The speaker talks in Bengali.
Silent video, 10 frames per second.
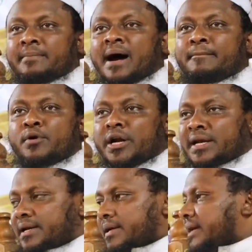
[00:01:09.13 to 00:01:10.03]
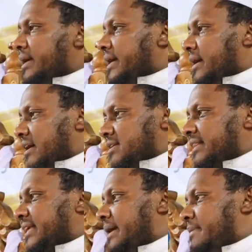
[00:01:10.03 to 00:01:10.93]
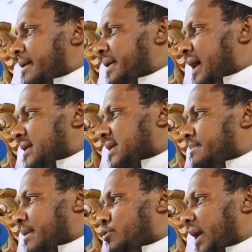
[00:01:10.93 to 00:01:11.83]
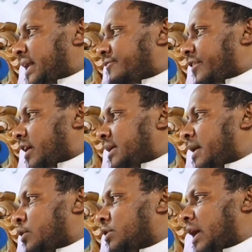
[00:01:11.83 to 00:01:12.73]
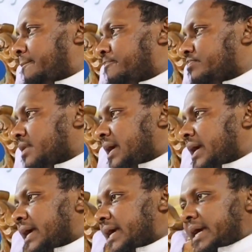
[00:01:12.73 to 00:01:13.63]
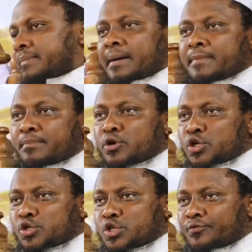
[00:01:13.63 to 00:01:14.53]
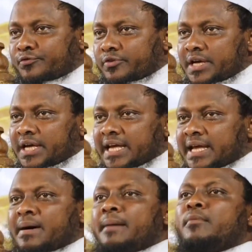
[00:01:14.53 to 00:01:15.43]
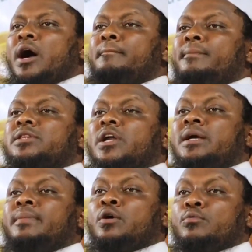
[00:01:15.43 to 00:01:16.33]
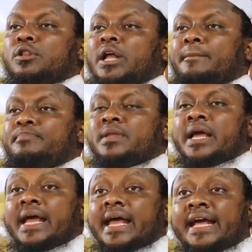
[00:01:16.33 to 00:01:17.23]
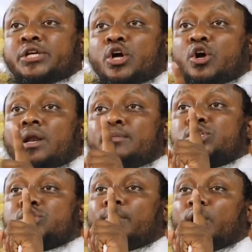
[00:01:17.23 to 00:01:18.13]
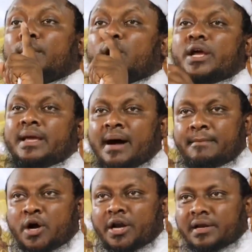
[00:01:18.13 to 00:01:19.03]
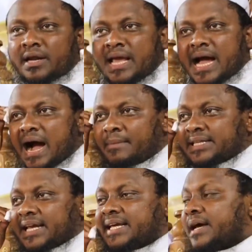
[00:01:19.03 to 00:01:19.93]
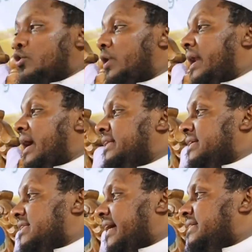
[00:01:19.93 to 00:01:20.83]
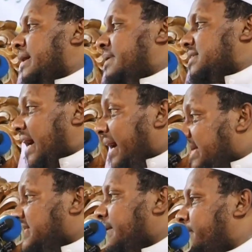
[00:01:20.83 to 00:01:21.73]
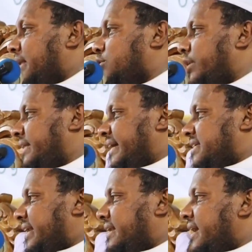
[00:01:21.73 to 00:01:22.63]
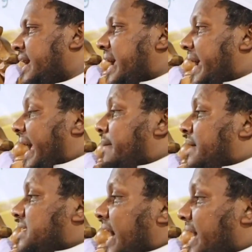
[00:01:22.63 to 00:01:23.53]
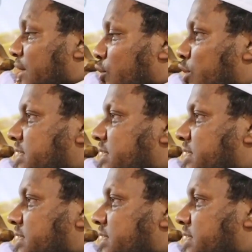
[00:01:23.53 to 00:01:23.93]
ইমামগণ হজরত ইমাম আজম আবু হানিফ রাহিমাহুল্লাহ ইমাম আবু ইউসুফ ইমাম মোহাম্মদ রাহিমাহুল্লাহ এই সকল মস্ত বড় বড় ইমামগণ আমাদেরকে কোরআন হাদিস থেকে যে মাসাইল ইস্তেমবাদ করে দিয়েছেন এই মাসাইলগুলো